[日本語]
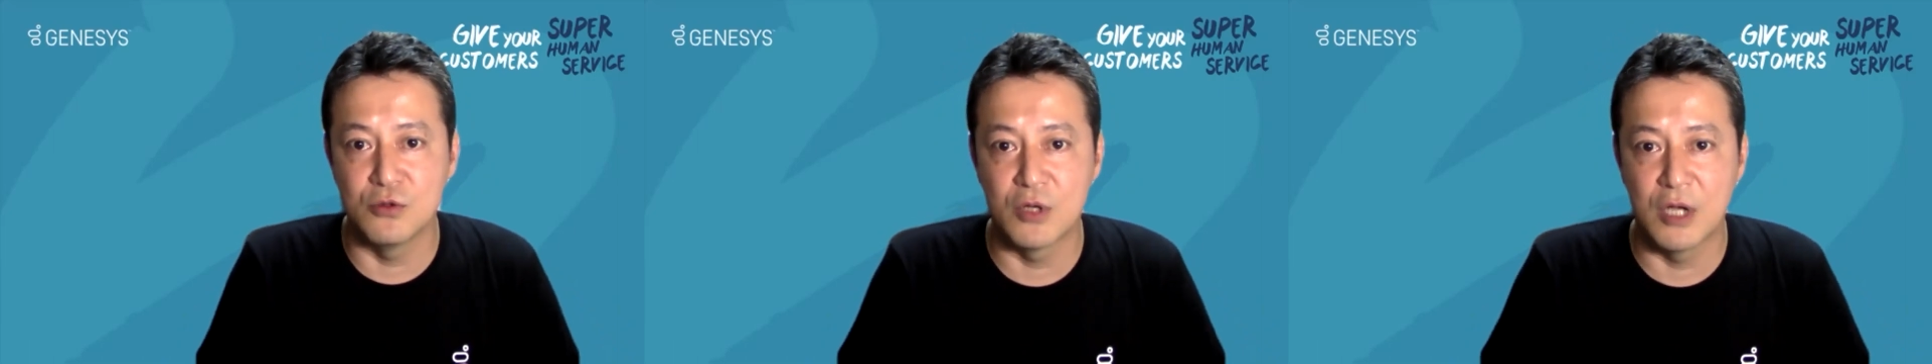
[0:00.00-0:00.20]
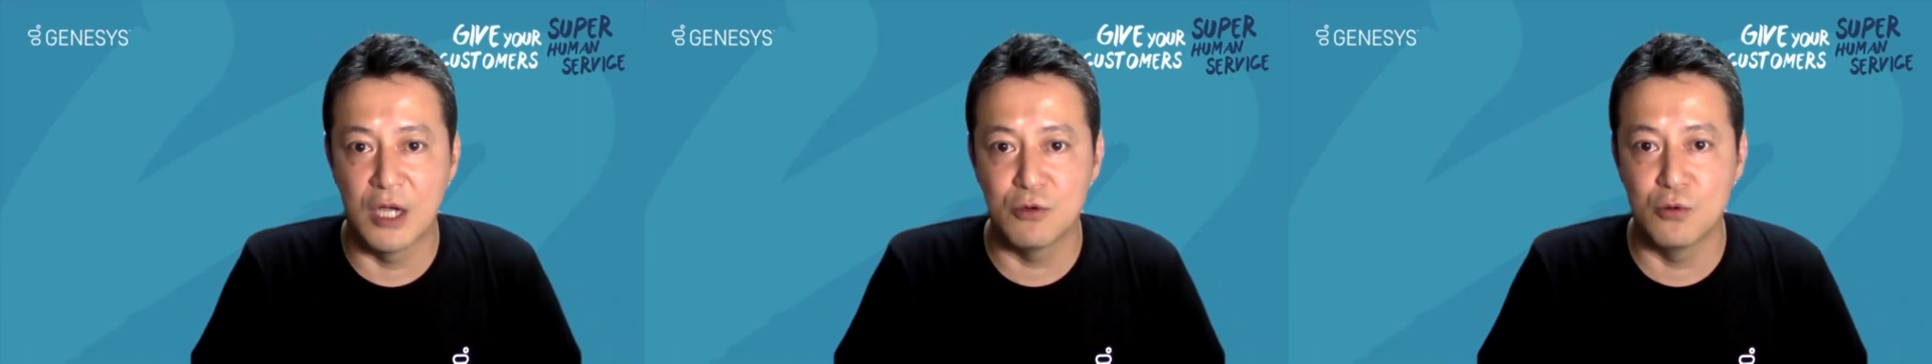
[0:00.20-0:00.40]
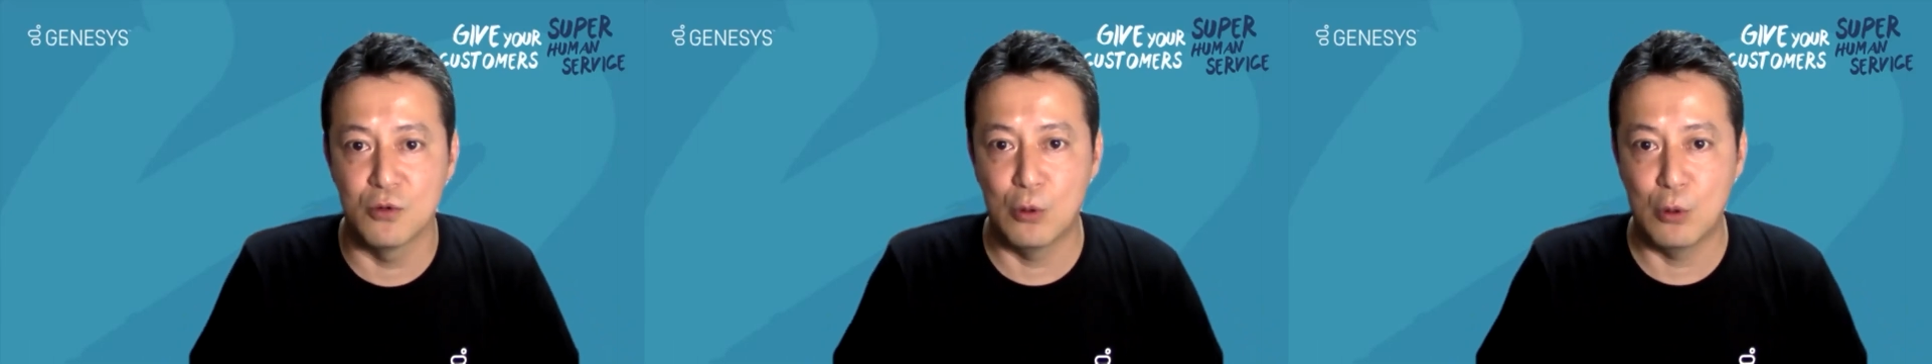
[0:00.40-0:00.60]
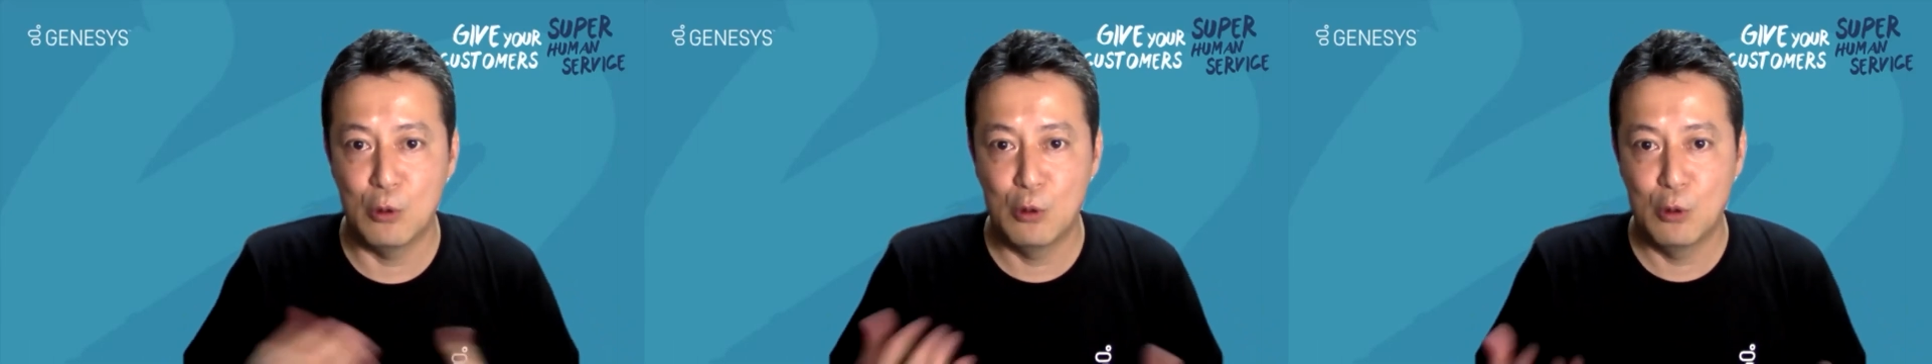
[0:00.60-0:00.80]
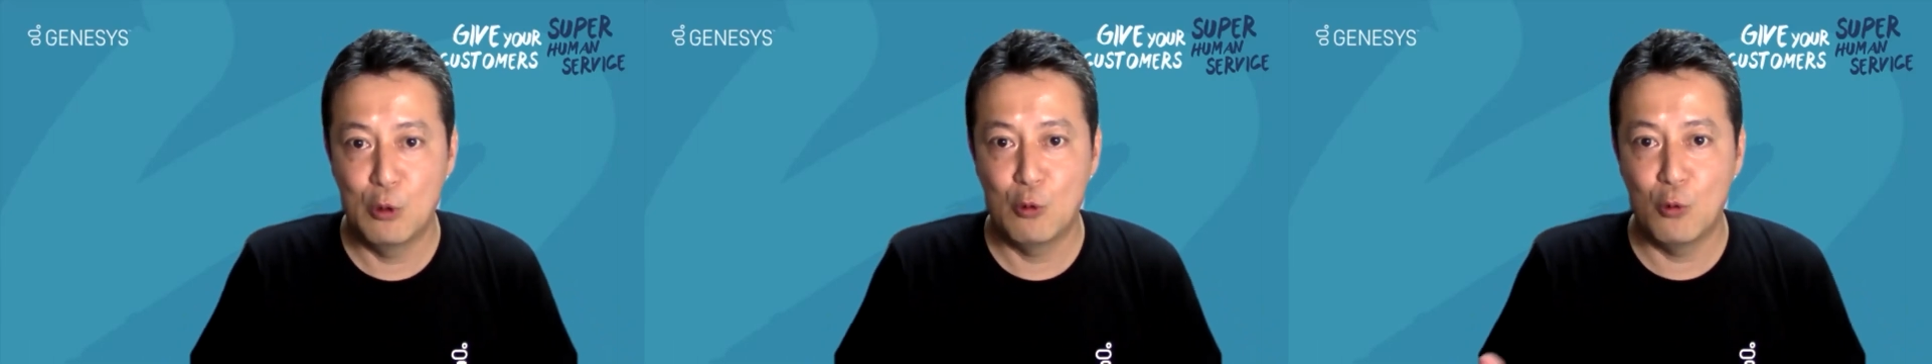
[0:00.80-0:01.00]
ていうのがこ
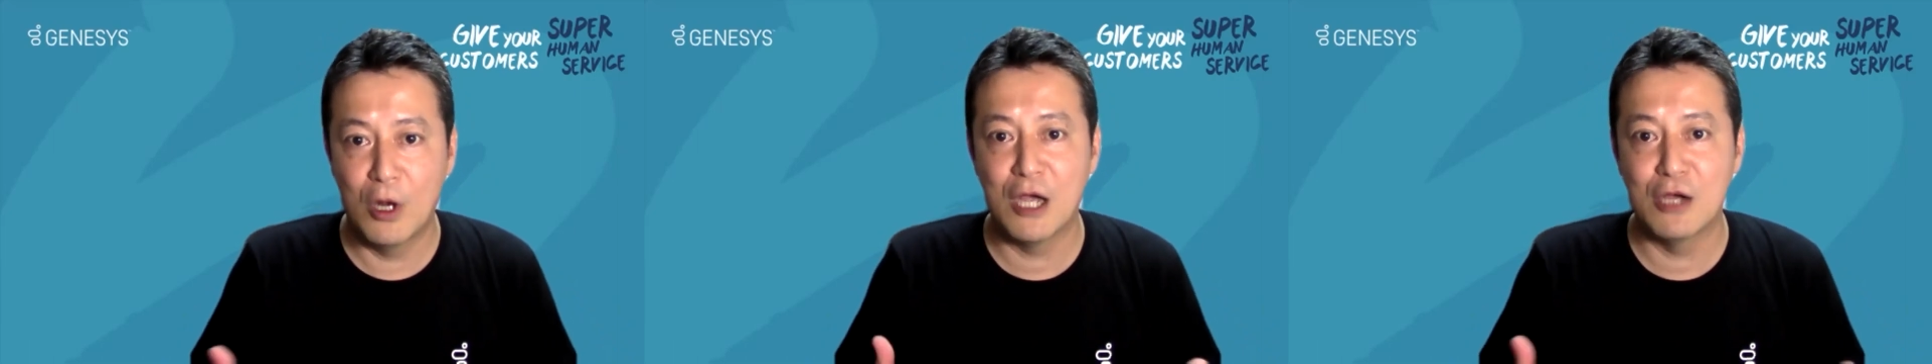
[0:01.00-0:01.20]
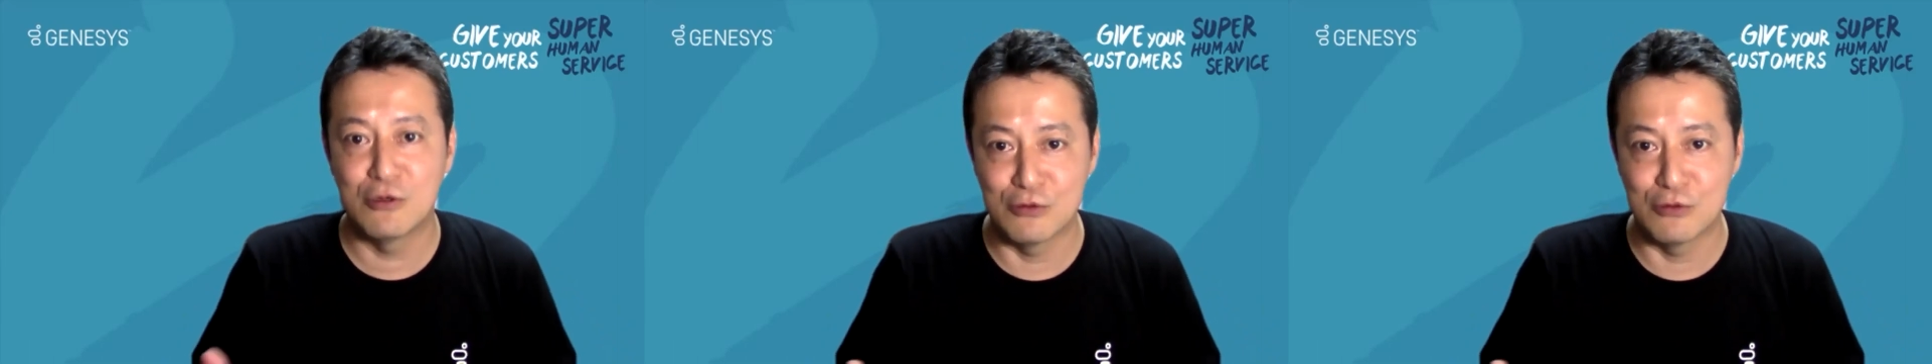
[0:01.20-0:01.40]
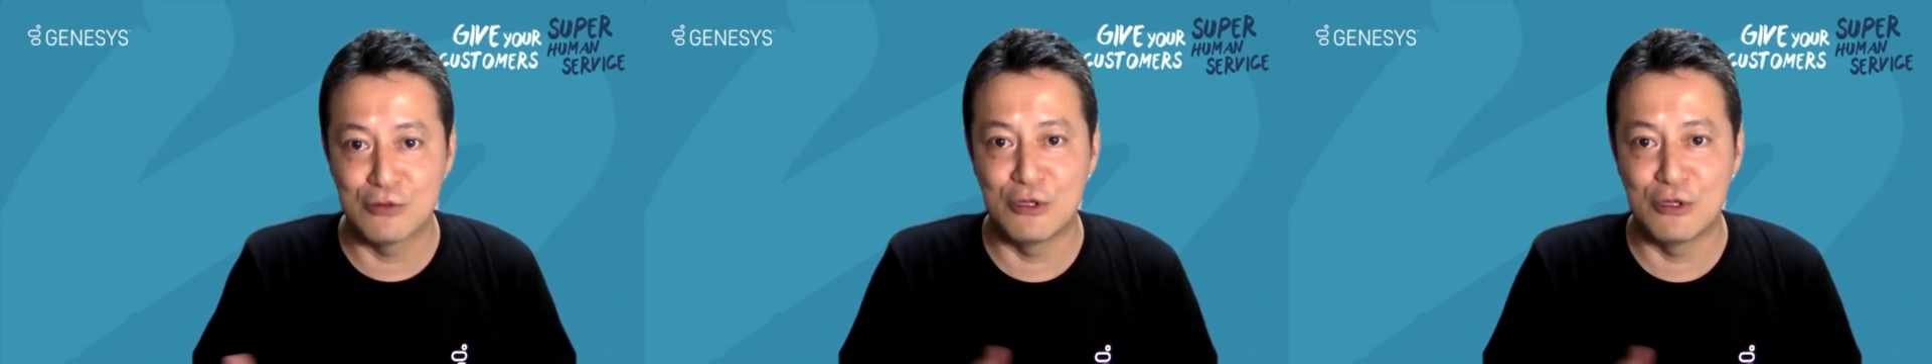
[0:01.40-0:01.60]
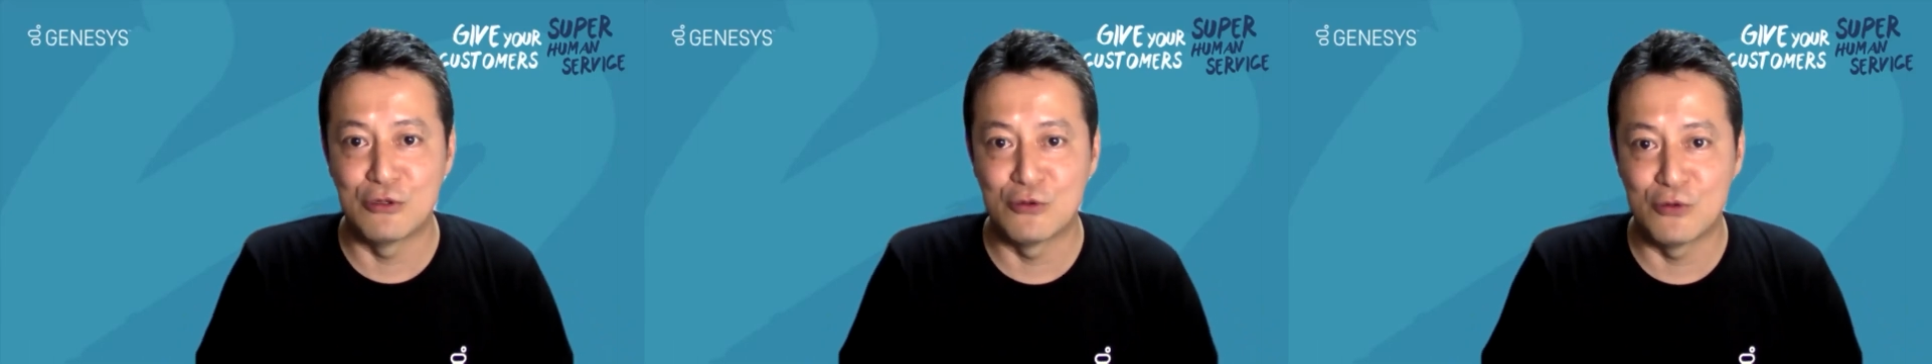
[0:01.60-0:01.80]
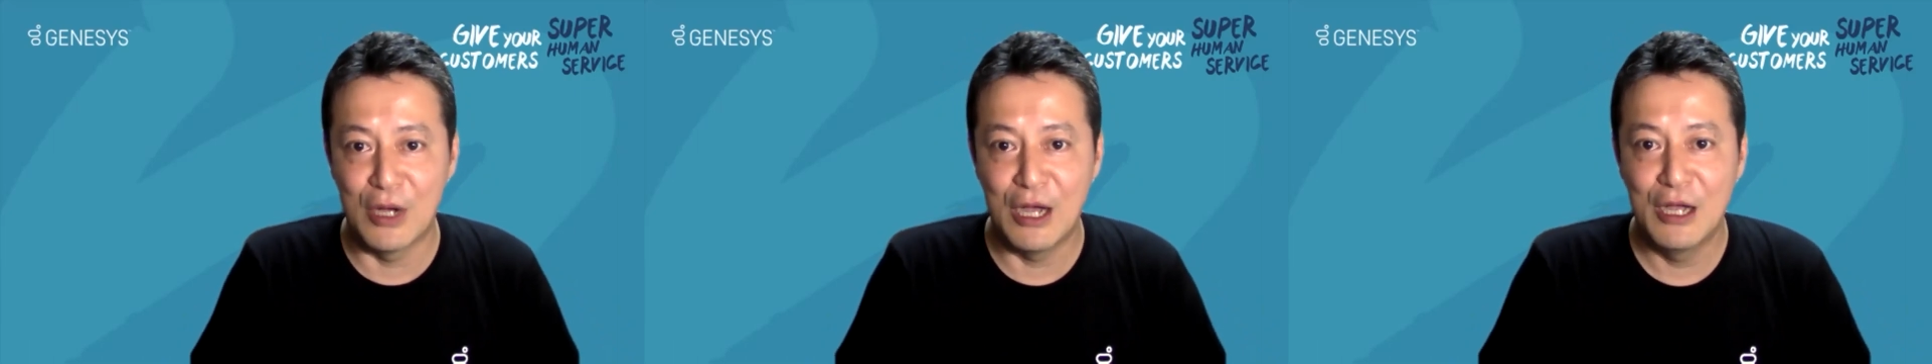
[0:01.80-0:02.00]
う分かるって
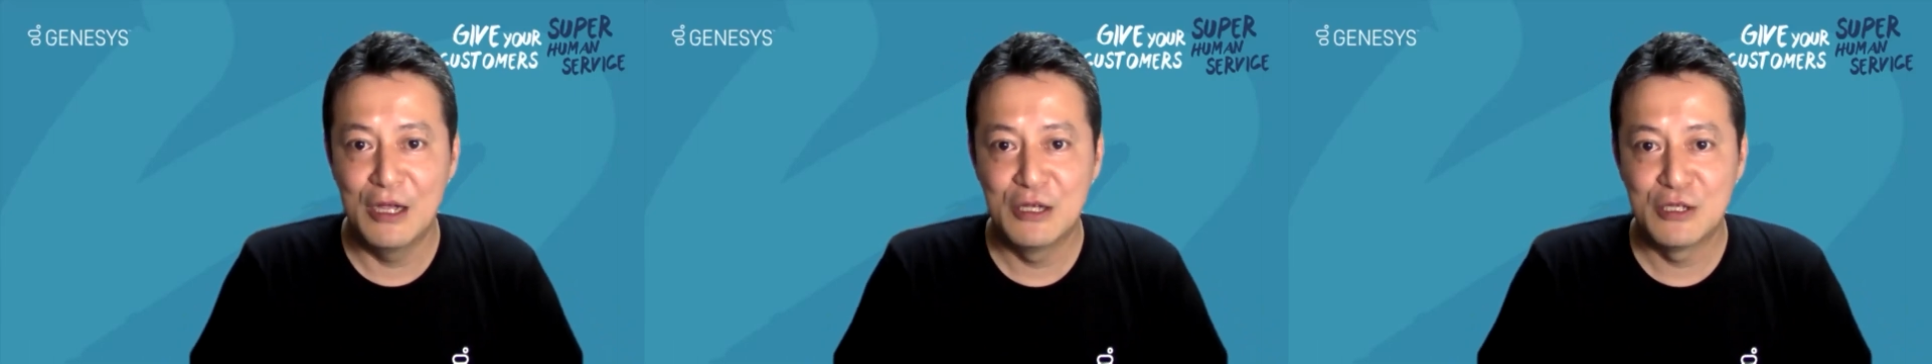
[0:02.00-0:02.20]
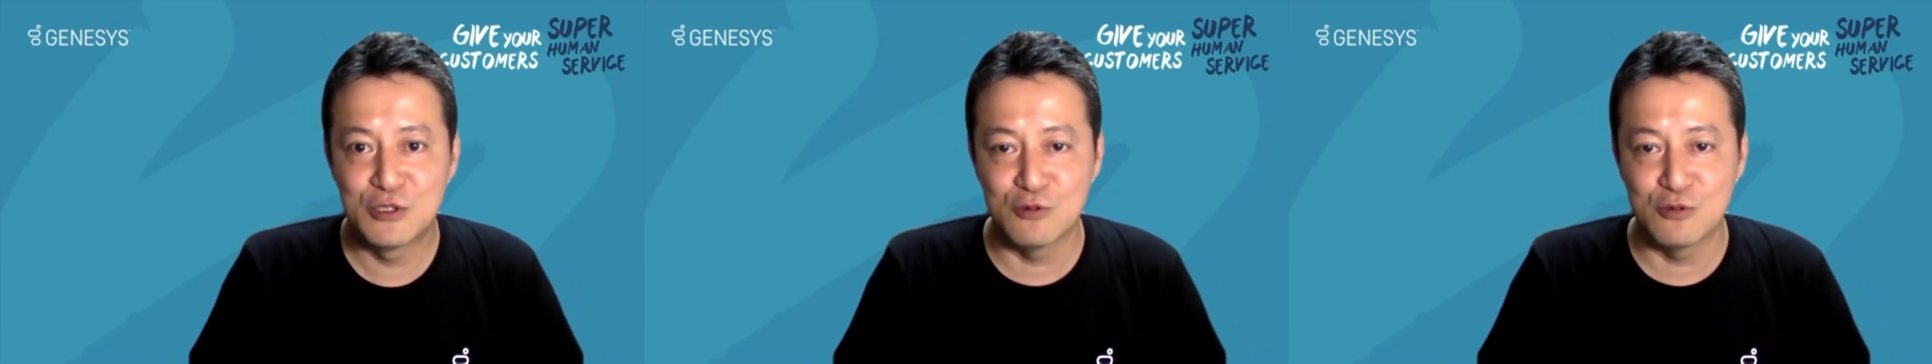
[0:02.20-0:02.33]
いうのは、